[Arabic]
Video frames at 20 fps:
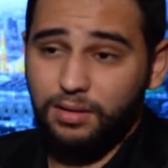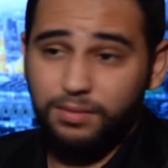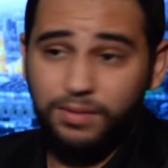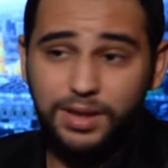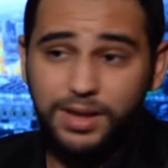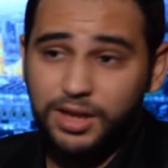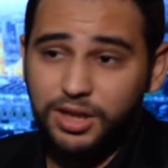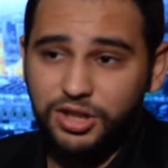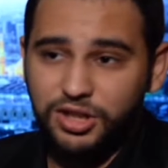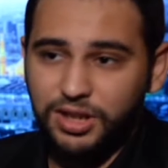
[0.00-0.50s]

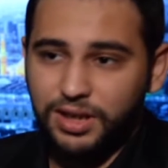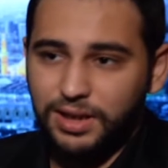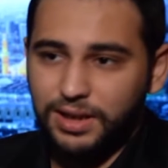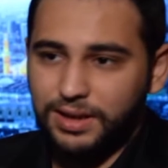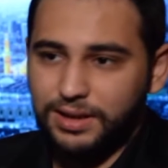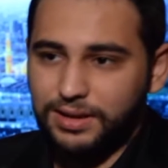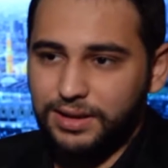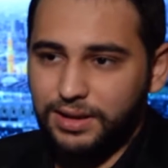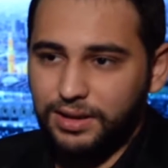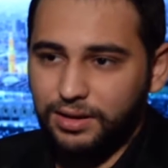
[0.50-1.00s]
بدها شغل
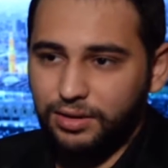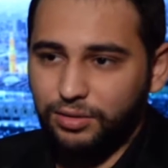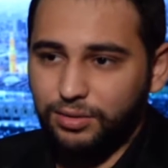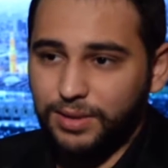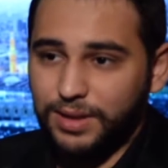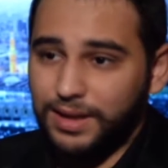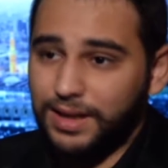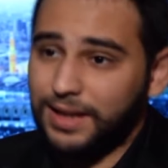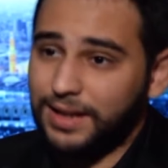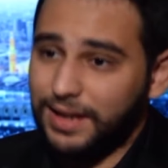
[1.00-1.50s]
كثير
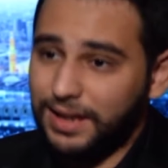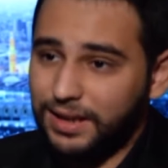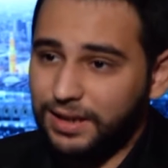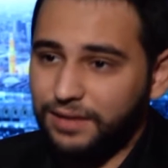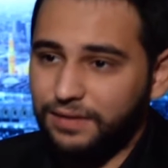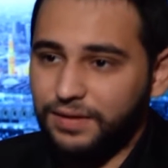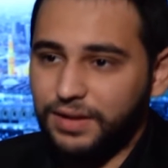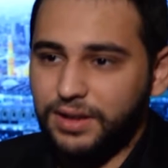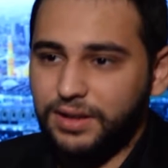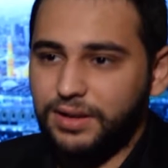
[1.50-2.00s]
وبدها
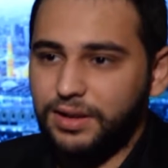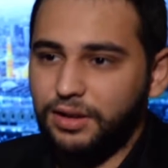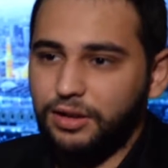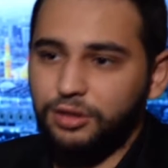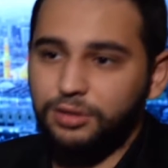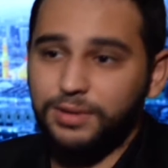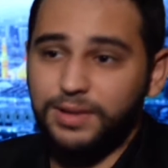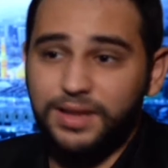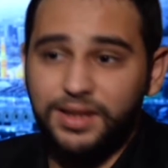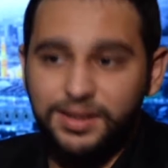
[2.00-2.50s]
تكلفه
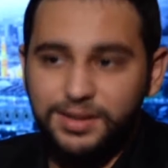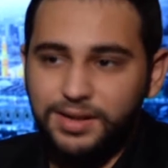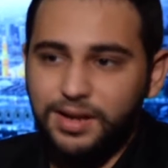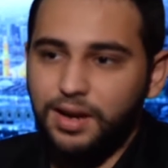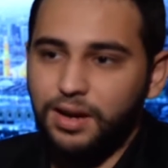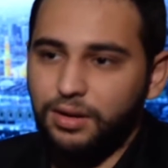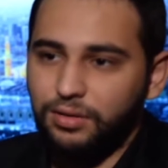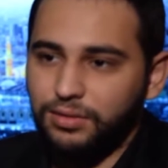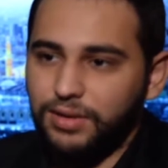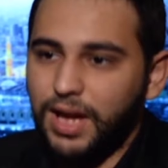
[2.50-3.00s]
كثير وبدها
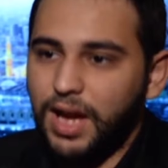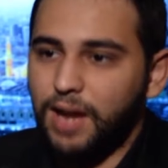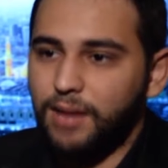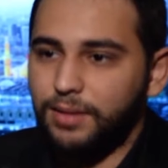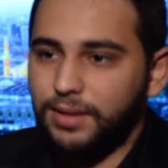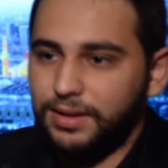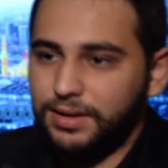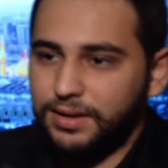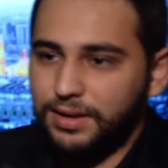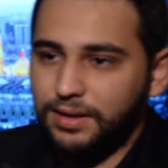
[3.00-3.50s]
سهر
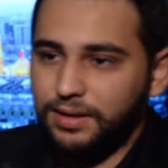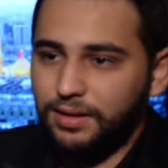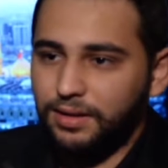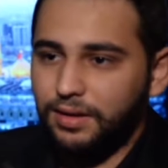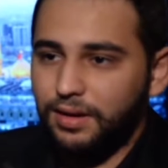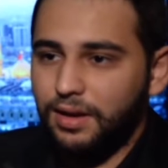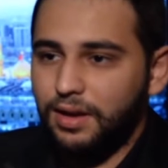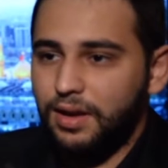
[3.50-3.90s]
وتعب كثير